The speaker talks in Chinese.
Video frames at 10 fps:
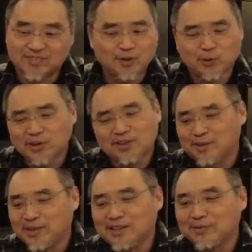就觉得也
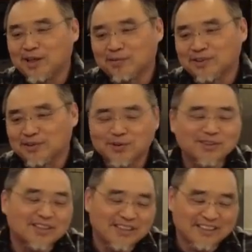没什么了不起，就
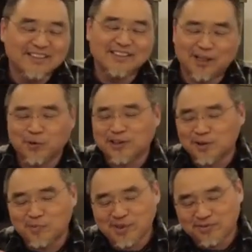是呀，我能
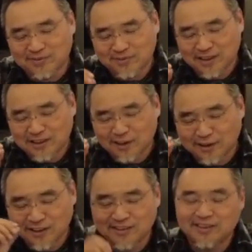够明听到一
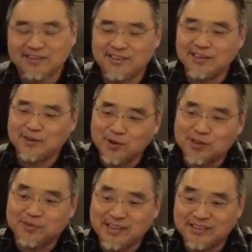点神的心意又
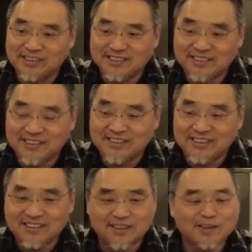怎么样呢？
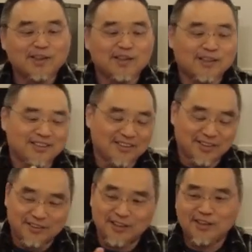可是你你
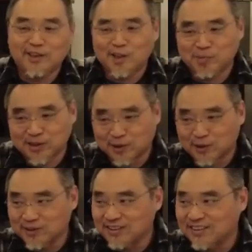圣经也不
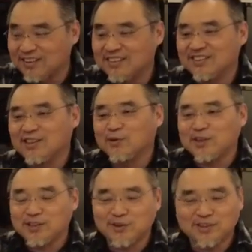熟，你对
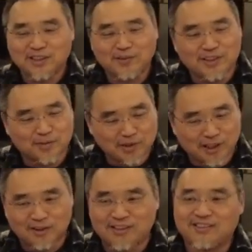弟兄姐妹也不
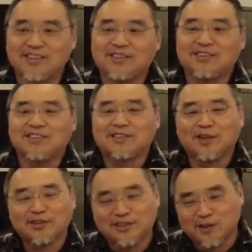了解，你你
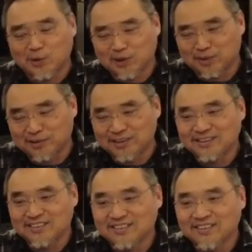到底能做什么呢？
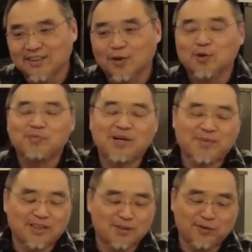我就慢
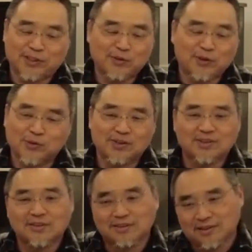慢的就发觉说，
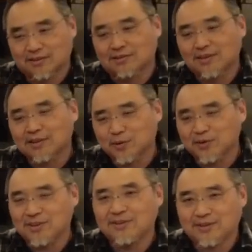也这个东
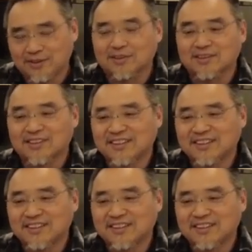西是，